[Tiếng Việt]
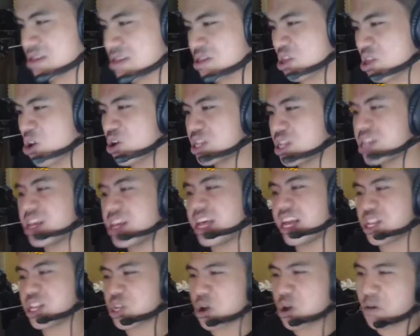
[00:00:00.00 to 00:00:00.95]
nói như thế
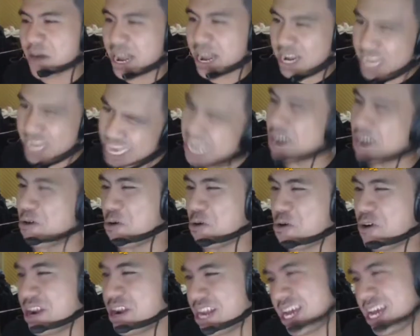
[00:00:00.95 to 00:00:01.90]
để cho các bạn hiểu
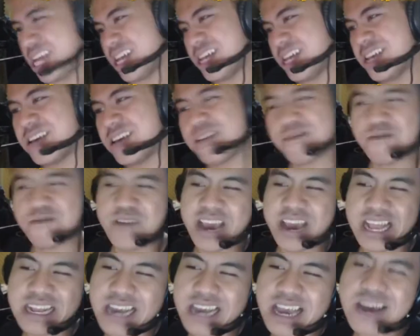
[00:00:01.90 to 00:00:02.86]
luôn đấy
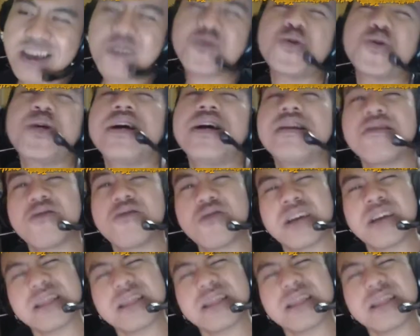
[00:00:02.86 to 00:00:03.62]
về những cái câu chuyện nó có